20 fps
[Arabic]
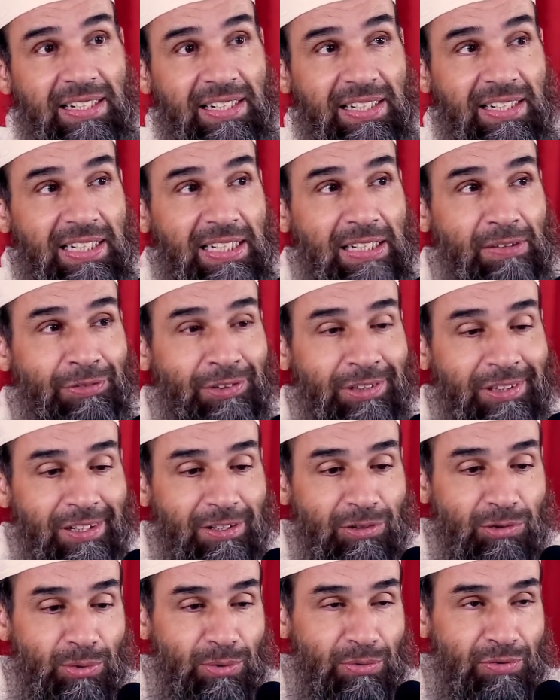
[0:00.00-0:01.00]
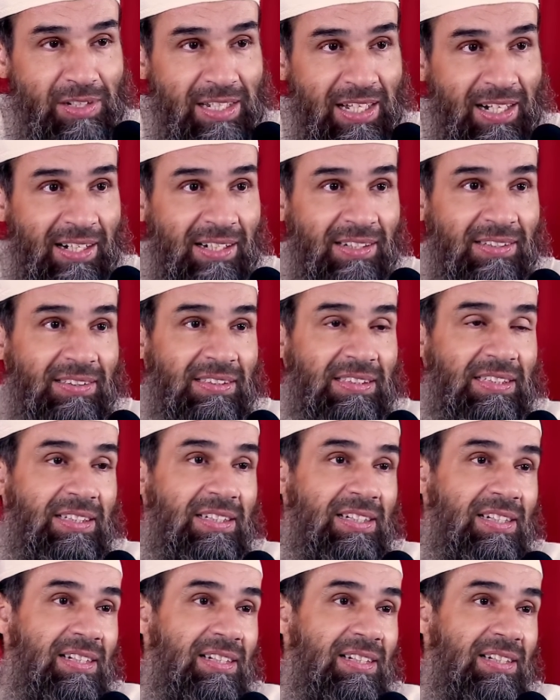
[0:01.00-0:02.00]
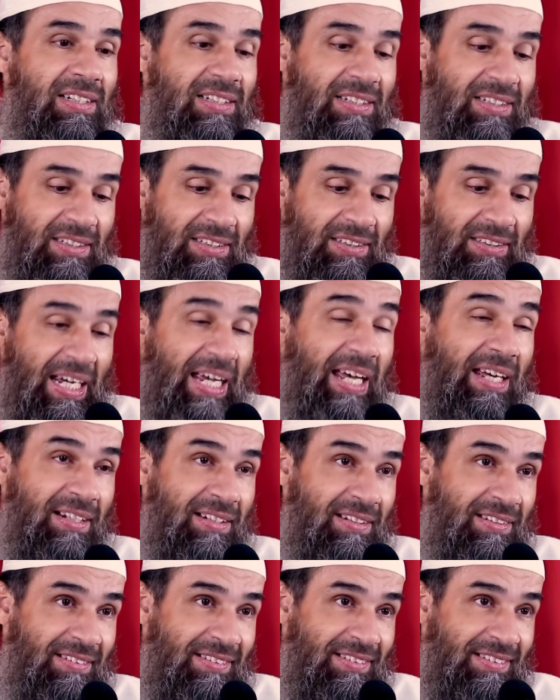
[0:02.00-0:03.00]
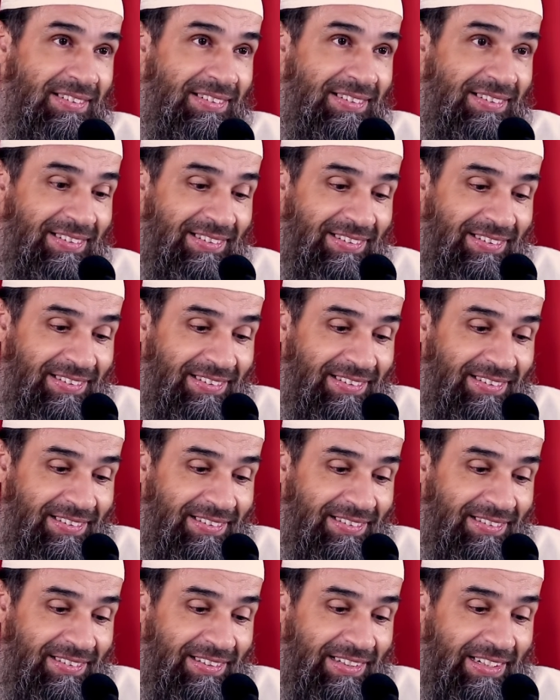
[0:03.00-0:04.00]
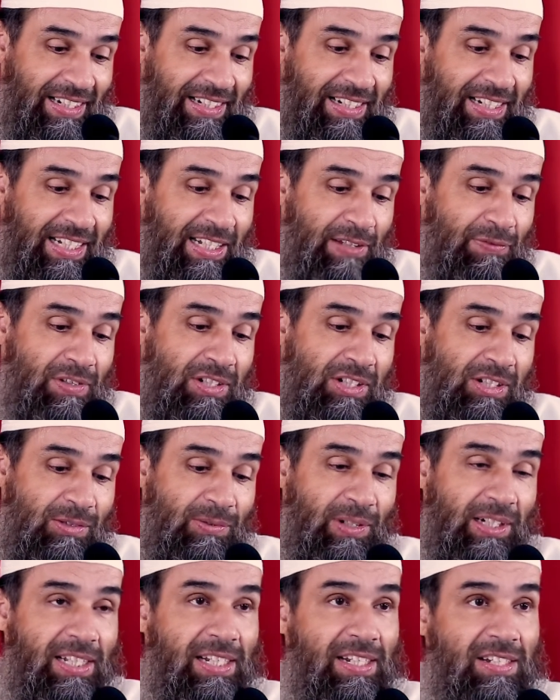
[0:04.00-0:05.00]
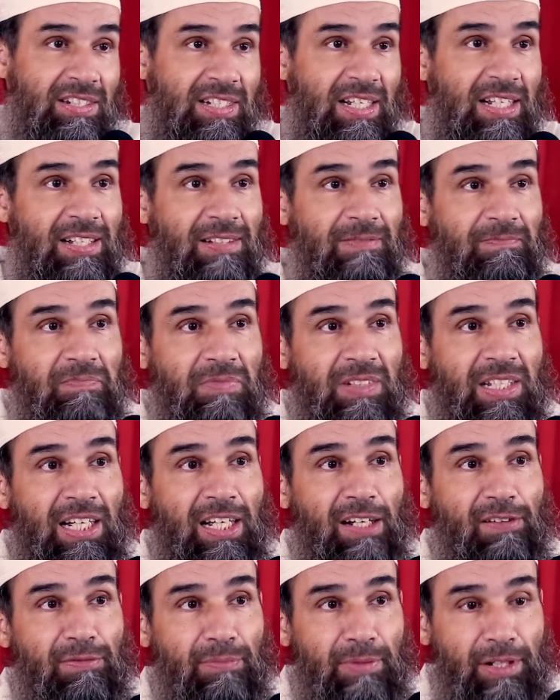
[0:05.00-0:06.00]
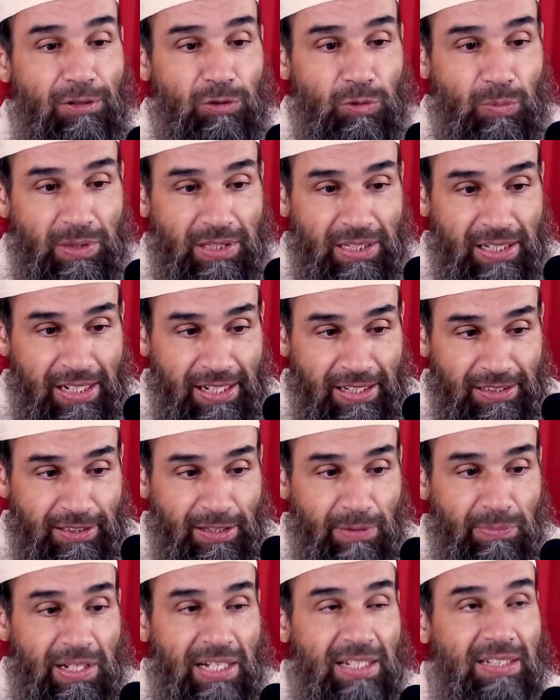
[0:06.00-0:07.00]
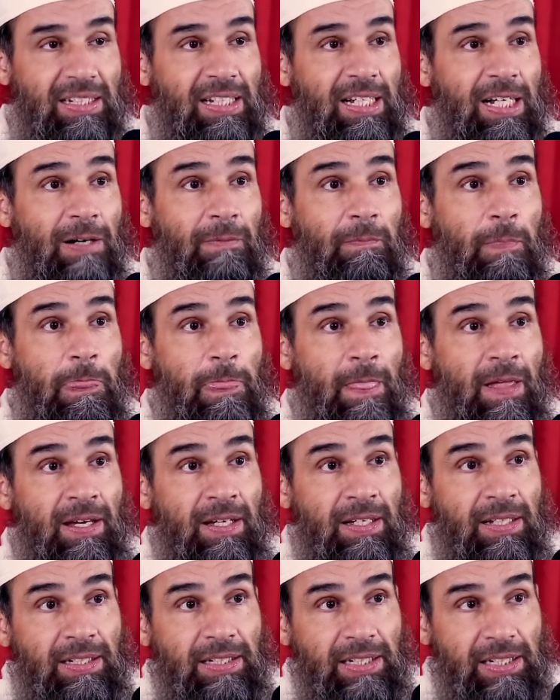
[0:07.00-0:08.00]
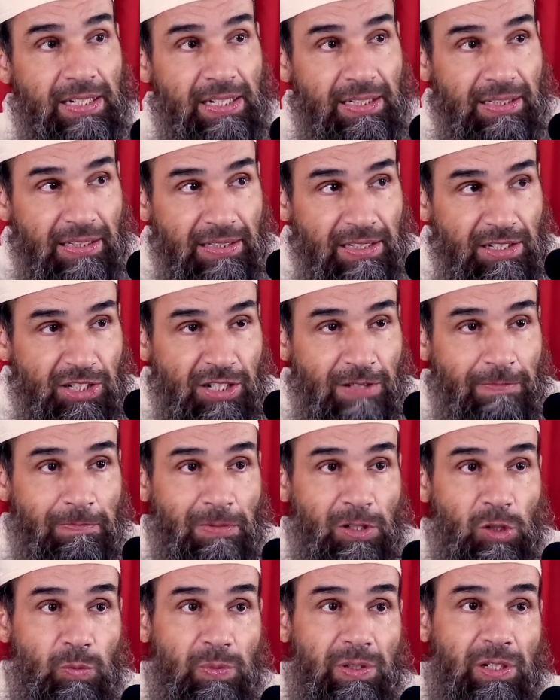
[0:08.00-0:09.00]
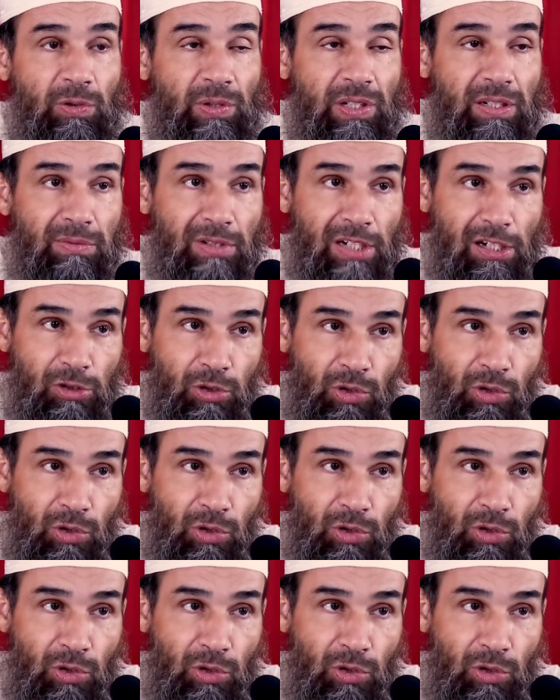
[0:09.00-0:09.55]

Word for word: يعني فطرته فيها يعني الدخن لأن كيفاش واحد الإنسان كيعرف مراته مثلا الطبيعة ديالها يعني تتجمل بنوع من